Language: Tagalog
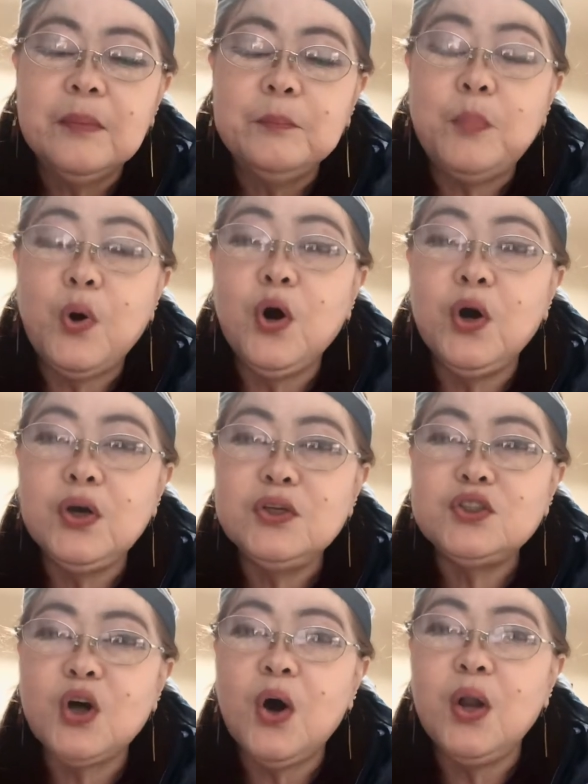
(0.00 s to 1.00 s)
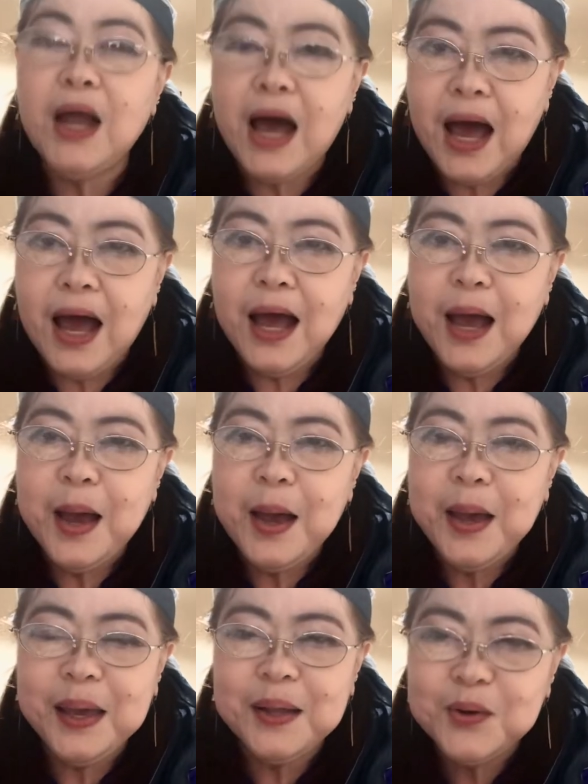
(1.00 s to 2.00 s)
Poy Sola.
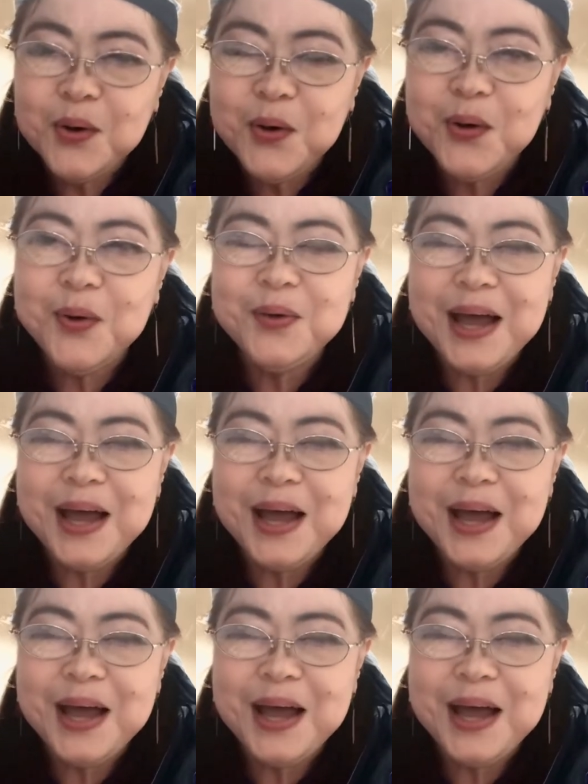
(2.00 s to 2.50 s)
Hello.